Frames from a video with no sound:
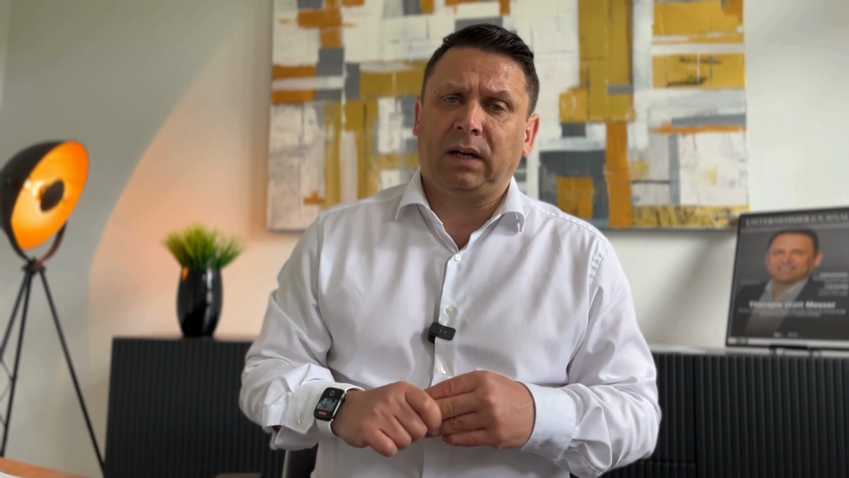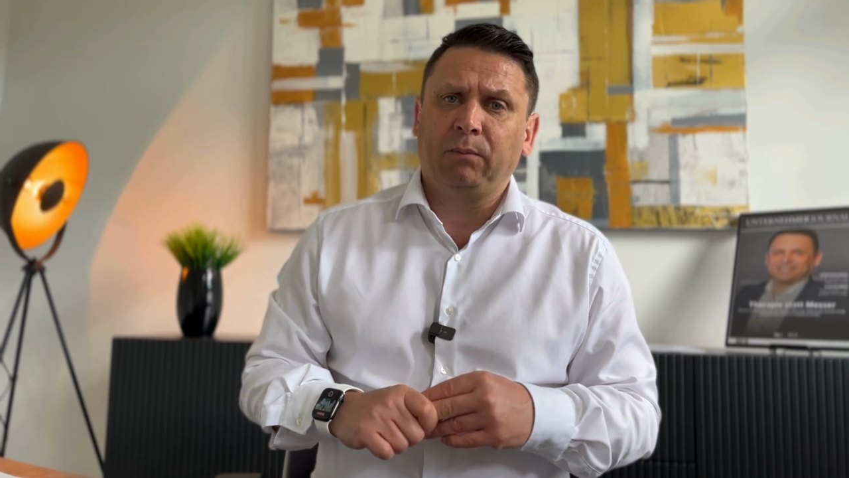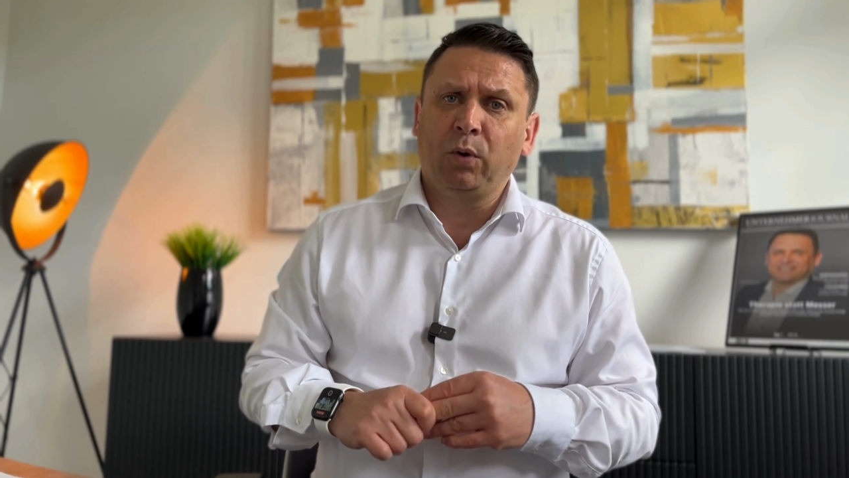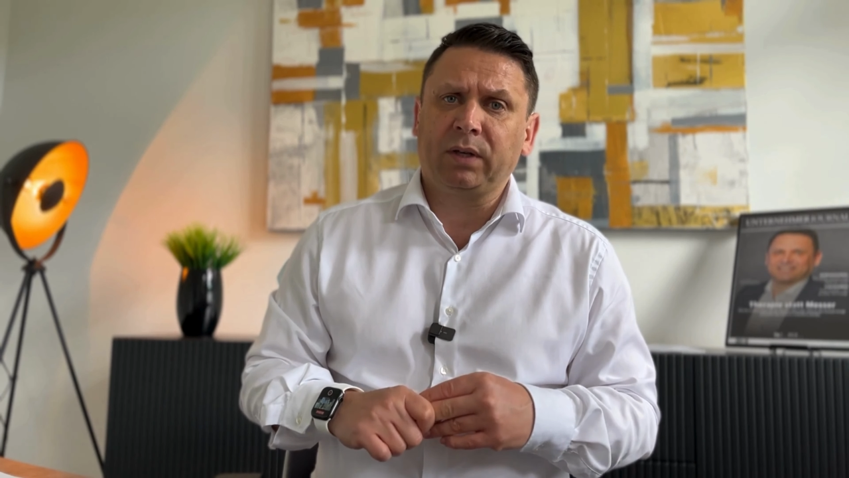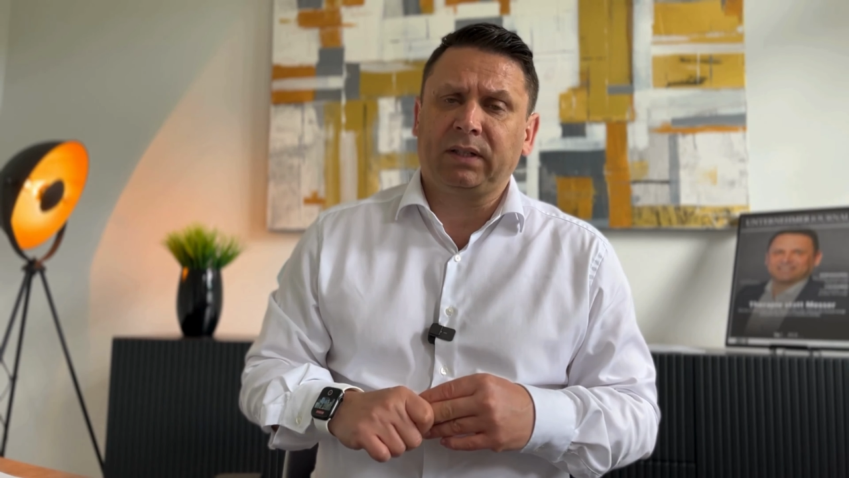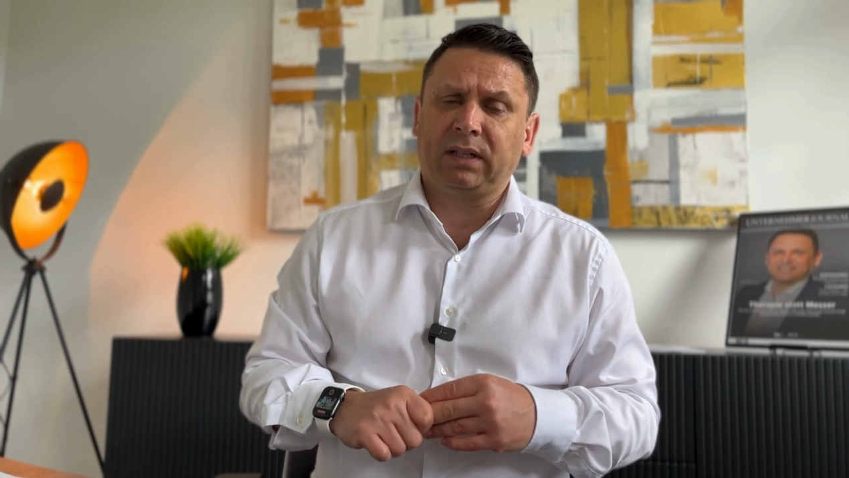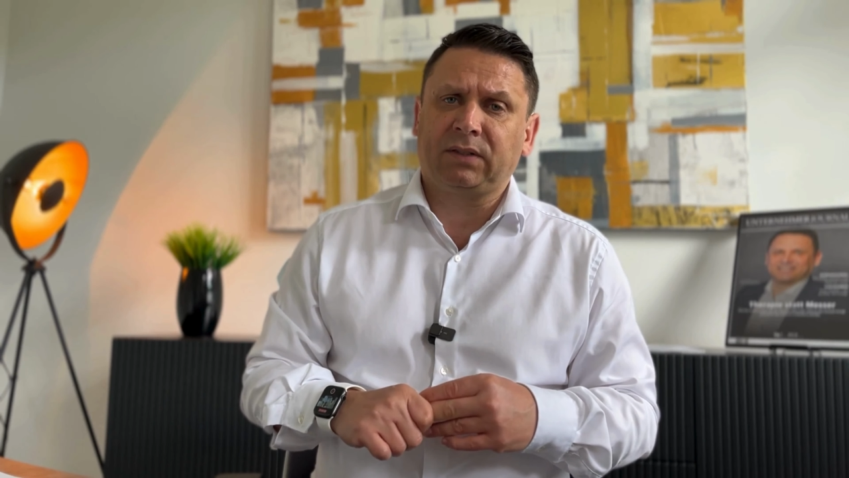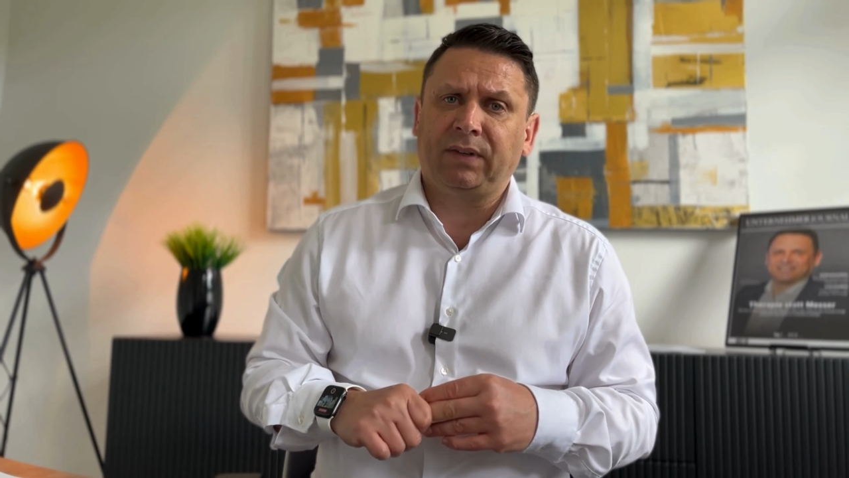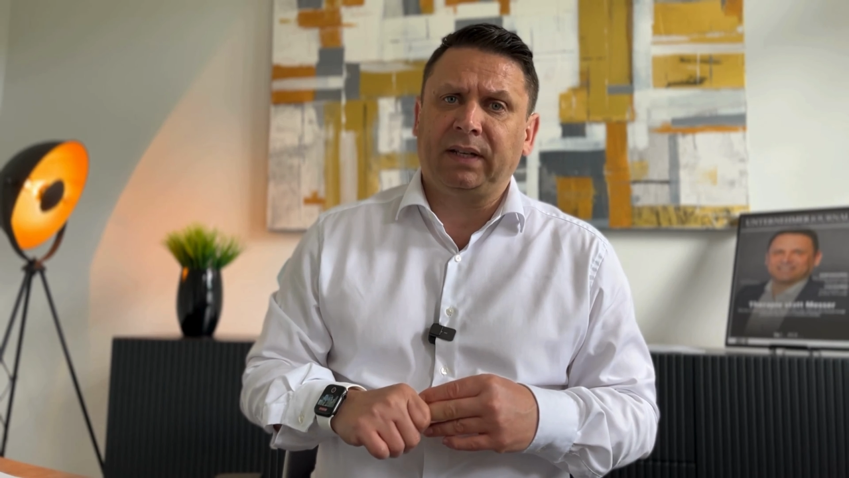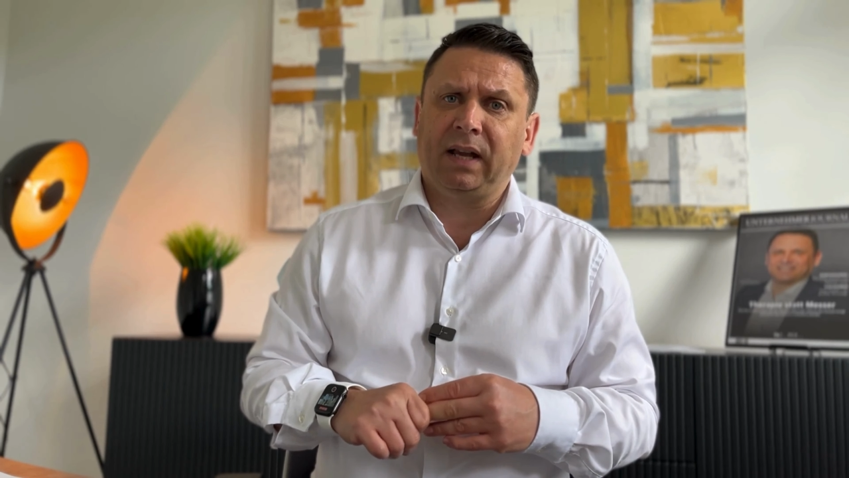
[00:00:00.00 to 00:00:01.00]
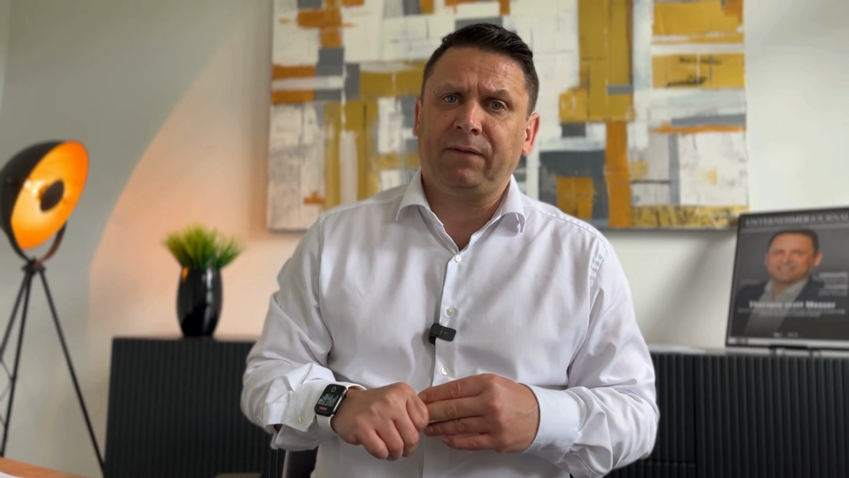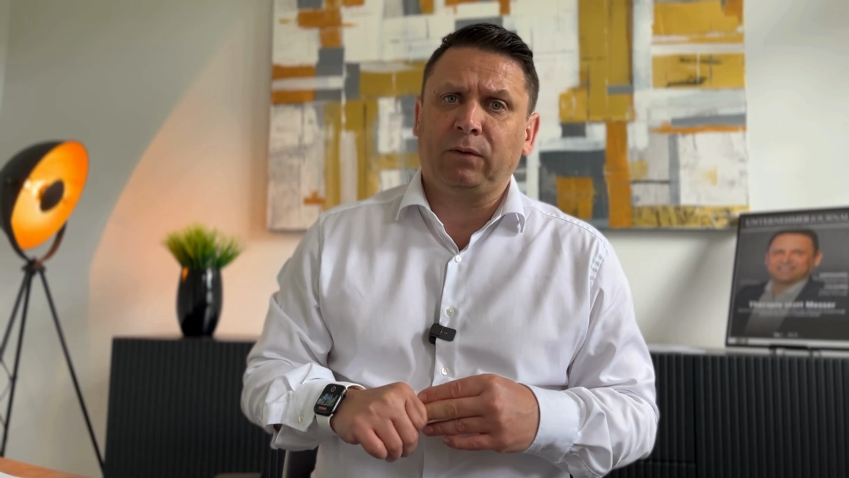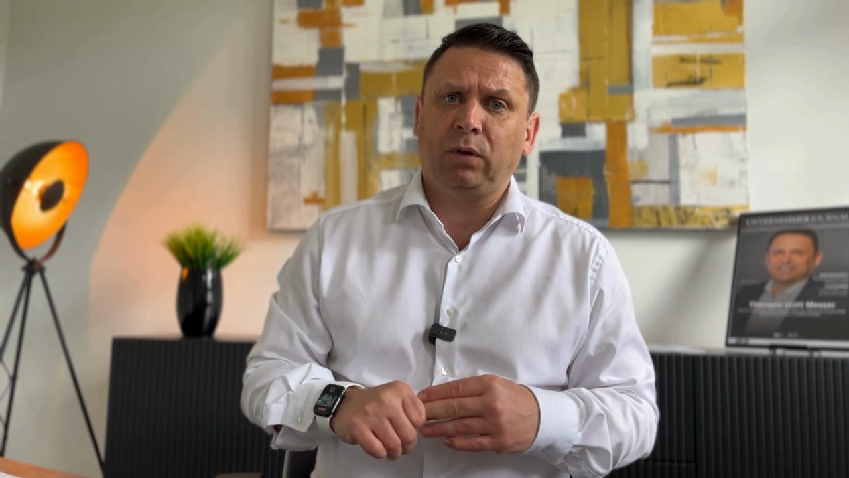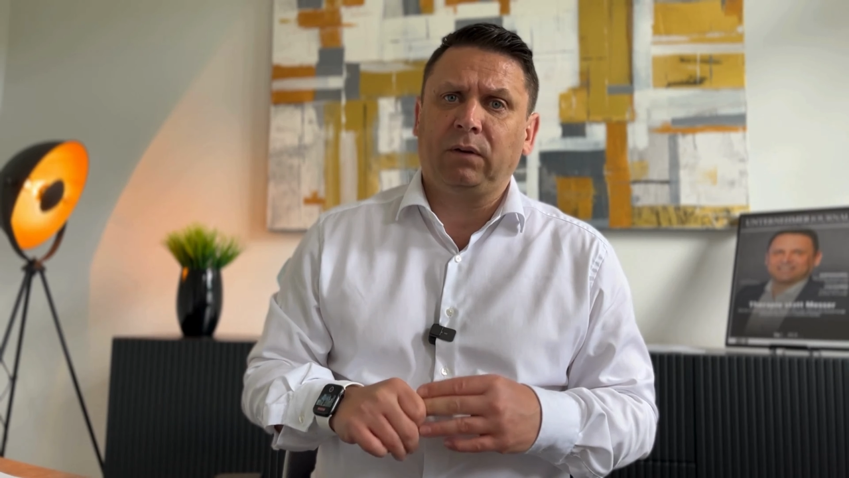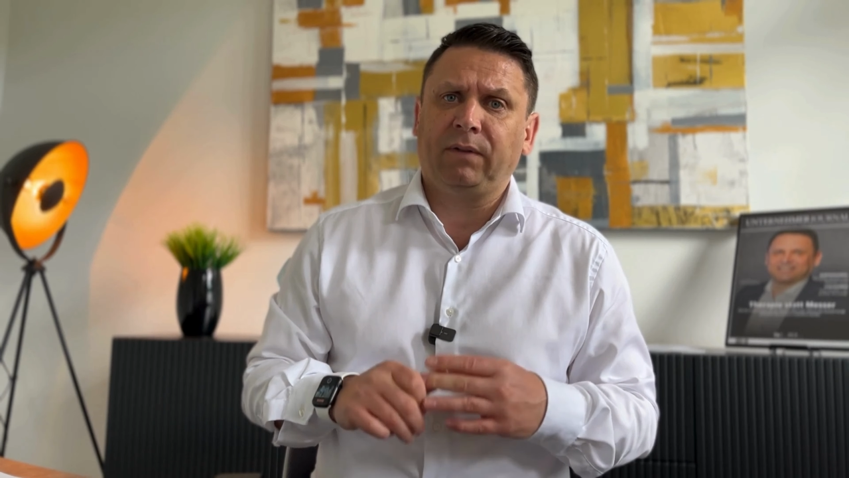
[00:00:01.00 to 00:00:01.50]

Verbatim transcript: möglich, dass wir ihnen helfen können?